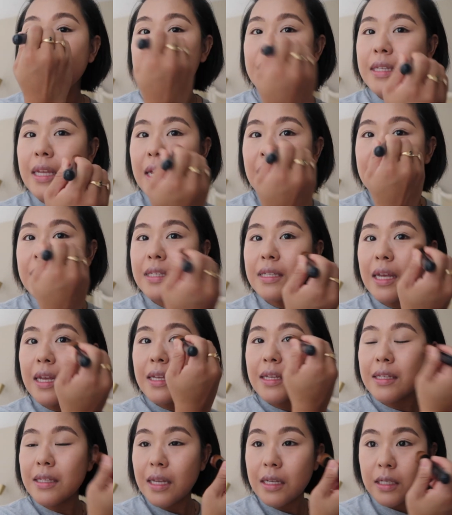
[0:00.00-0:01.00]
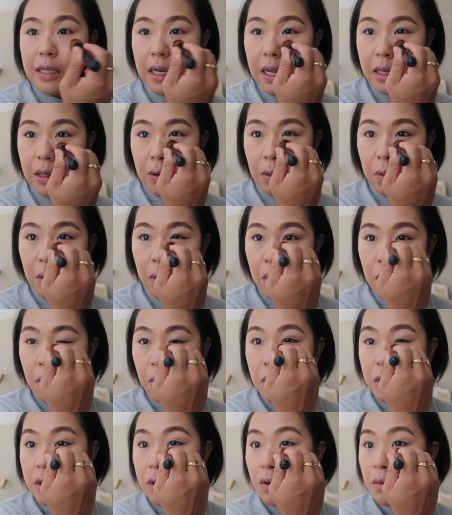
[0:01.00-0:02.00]
さじゃないよ、
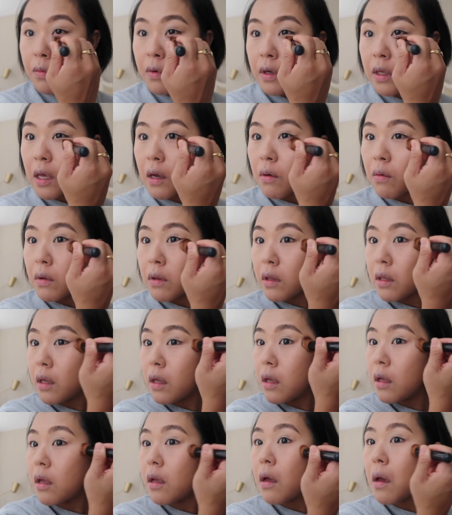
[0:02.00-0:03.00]
押し込むわけ。こうやって